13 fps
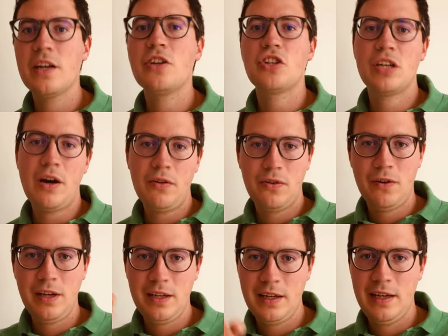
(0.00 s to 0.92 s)
schaut
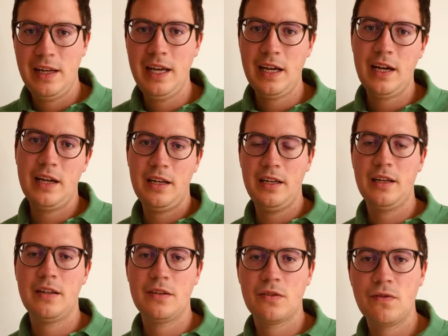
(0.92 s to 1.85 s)
euch den Link an in der
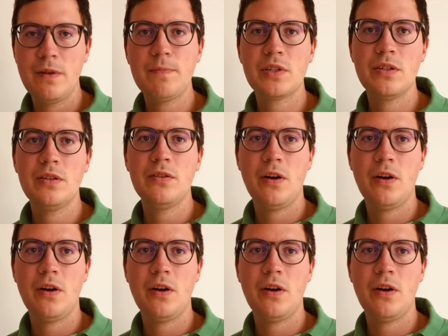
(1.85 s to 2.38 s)
Description.